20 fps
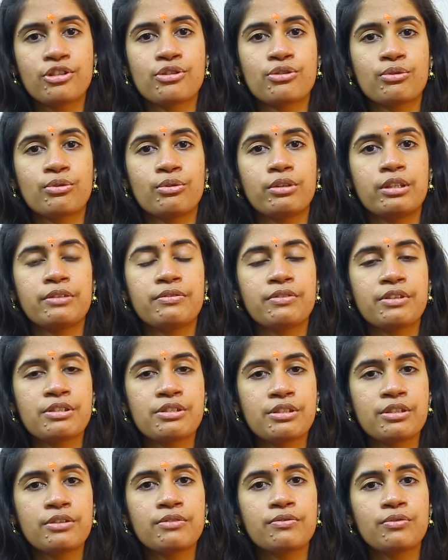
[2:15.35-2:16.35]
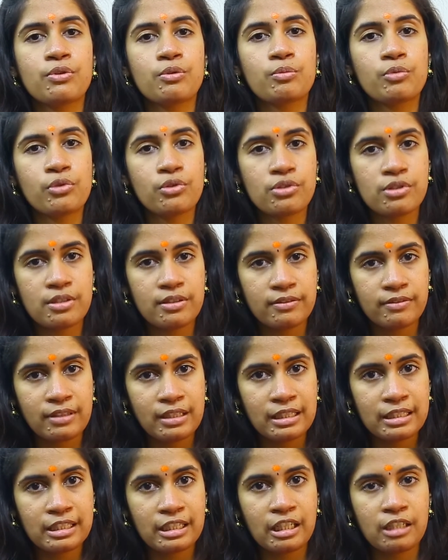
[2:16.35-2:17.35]
చేసుకోవాలి ఫస్ట్ అండ్ ఫార్మోస్ట్
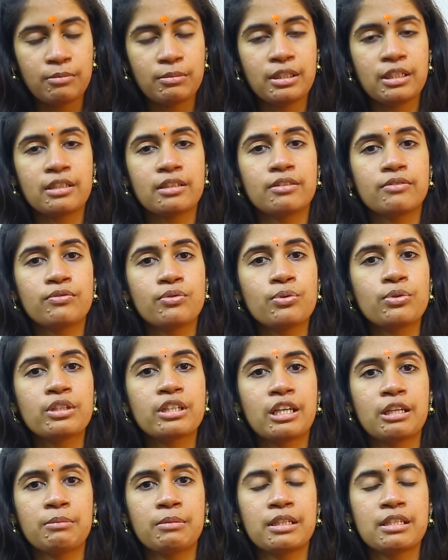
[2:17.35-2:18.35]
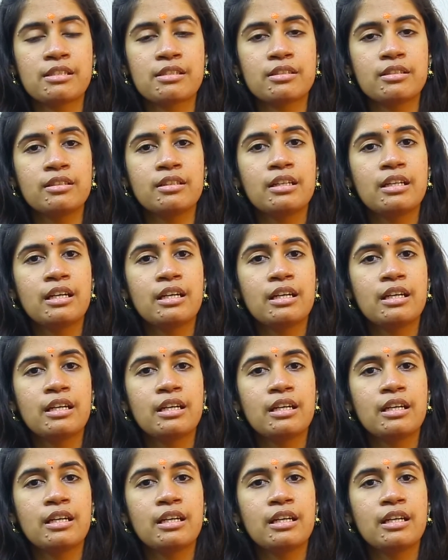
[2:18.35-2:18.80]
వాళ్ళ టైమింగ్ ఫుడ్ టైమింగ్స్